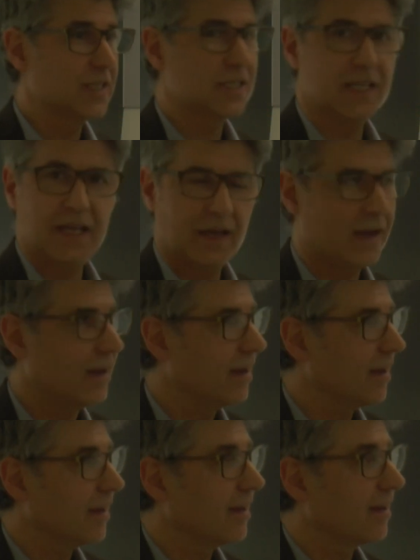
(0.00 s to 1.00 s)
sì,
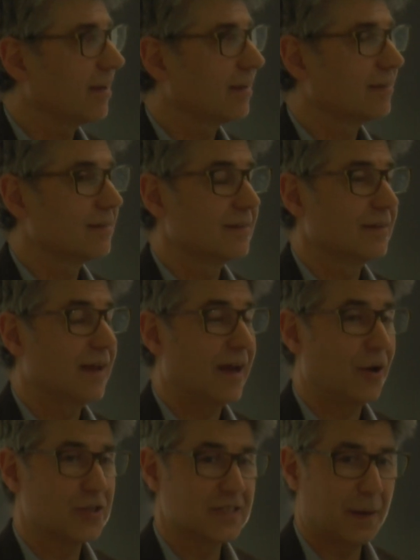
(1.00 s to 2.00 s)
eh, la
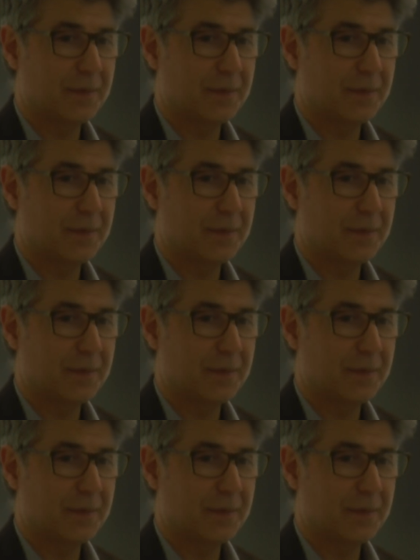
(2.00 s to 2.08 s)
nostra